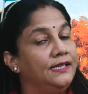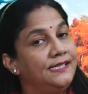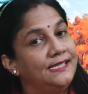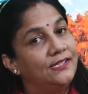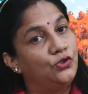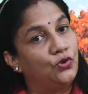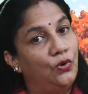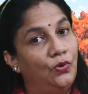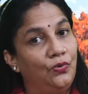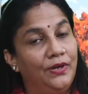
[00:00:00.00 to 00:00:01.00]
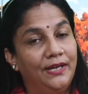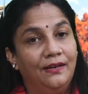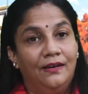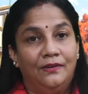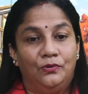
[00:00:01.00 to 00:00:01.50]
इसी से जो लोग उन्हें
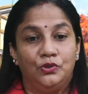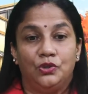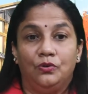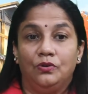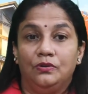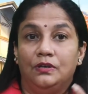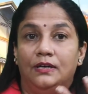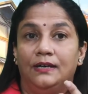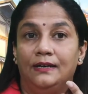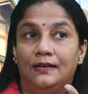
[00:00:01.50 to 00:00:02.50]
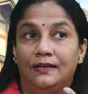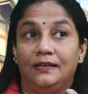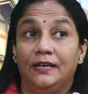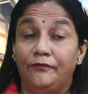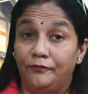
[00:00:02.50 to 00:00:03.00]
कुछ लोग
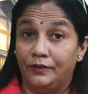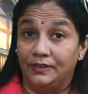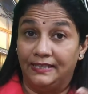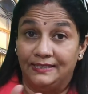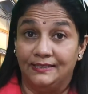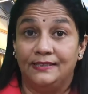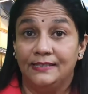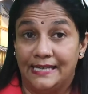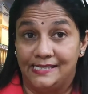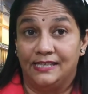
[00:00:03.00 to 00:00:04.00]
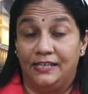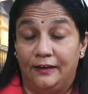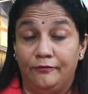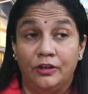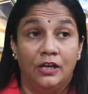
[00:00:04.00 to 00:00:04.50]
गिफ्ट uh, uh, देते थे एज अ
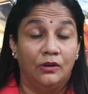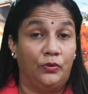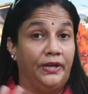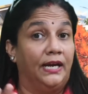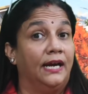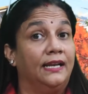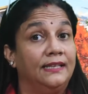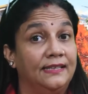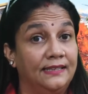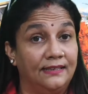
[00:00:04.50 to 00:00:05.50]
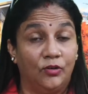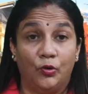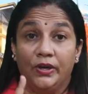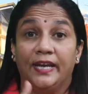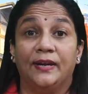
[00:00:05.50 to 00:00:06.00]
गिफ्ट कोई खाना देता था
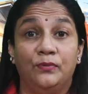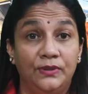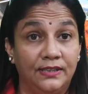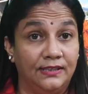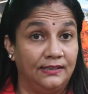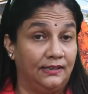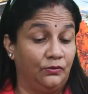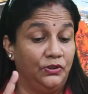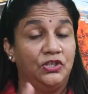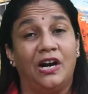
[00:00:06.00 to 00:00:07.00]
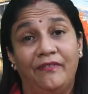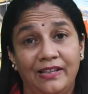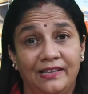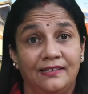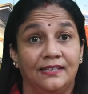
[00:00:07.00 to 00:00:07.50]
कोई गेहूं देता था कोई चावल
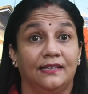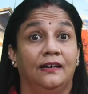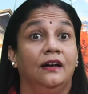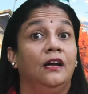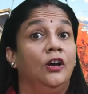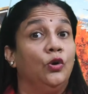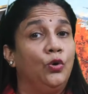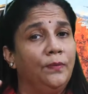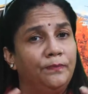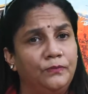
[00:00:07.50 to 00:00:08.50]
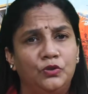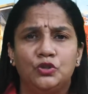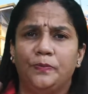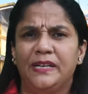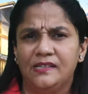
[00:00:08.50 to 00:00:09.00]
देता था कोई
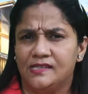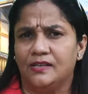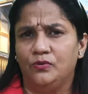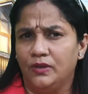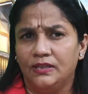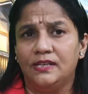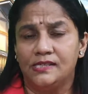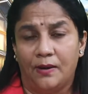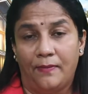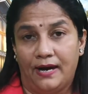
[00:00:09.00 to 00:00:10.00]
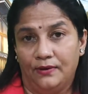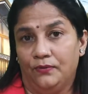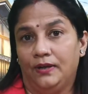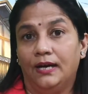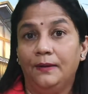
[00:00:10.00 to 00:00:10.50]
कुछ भी जरूरत का सामान
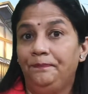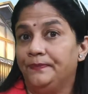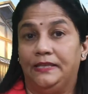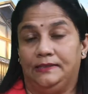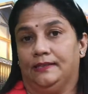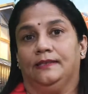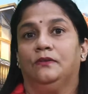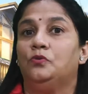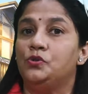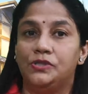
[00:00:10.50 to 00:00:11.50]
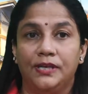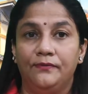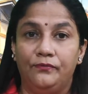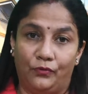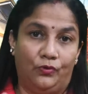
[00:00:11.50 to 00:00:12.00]
उनका देता था उससे
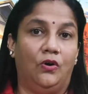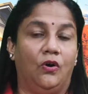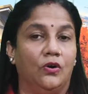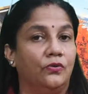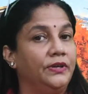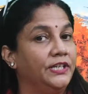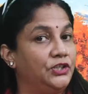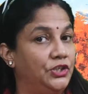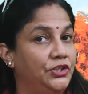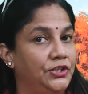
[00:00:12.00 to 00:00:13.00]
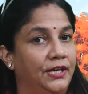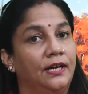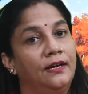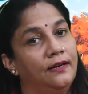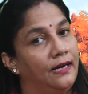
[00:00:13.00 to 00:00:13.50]
वो और उनके शिष्य
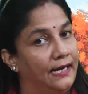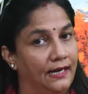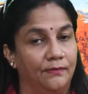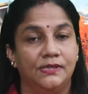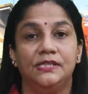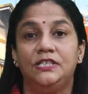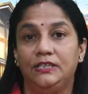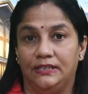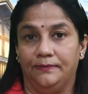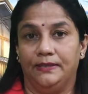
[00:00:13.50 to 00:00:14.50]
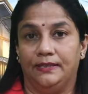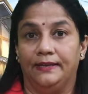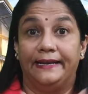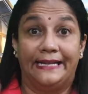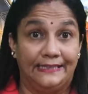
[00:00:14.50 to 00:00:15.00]
आराम से जीते भी थे
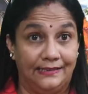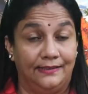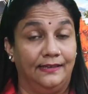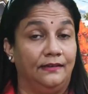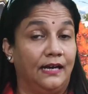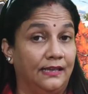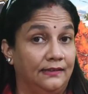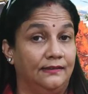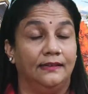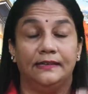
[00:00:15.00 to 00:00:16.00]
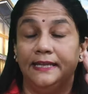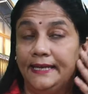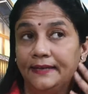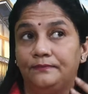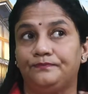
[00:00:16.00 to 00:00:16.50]
रहते थे खाते थे ठीक
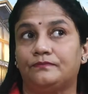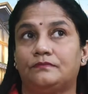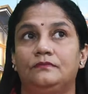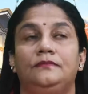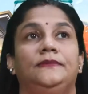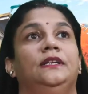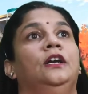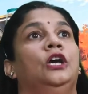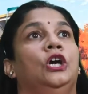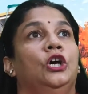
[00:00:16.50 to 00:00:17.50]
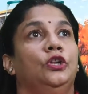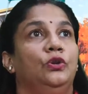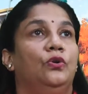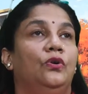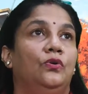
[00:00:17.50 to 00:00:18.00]
है तो
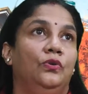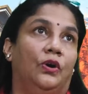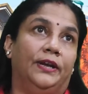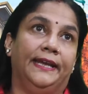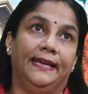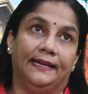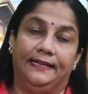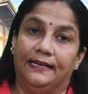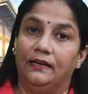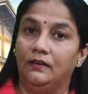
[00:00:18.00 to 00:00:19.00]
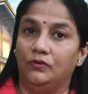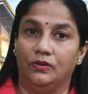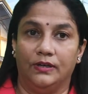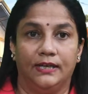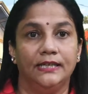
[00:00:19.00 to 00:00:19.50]
उन्होंने क्या किया
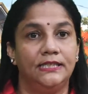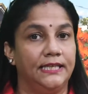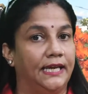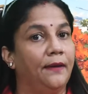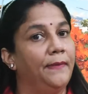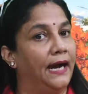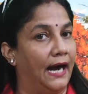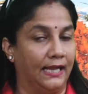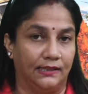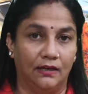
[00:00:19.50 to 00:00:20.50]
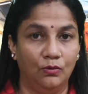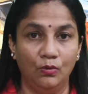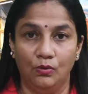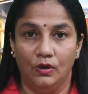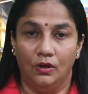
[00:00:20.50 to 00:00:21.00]
उन्होंने कहा ठीक है मैं आता
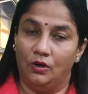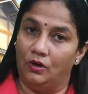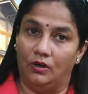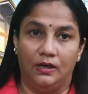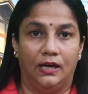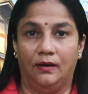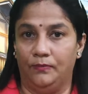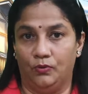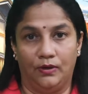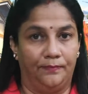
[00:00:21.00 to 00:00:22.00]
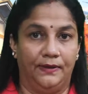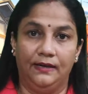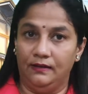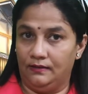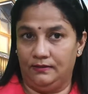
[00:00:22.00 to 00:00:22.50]
हूं और हम लोग अपना
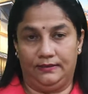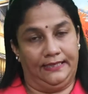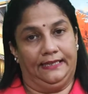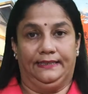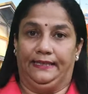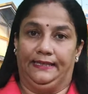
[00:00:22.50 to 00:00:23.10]
ज्ञान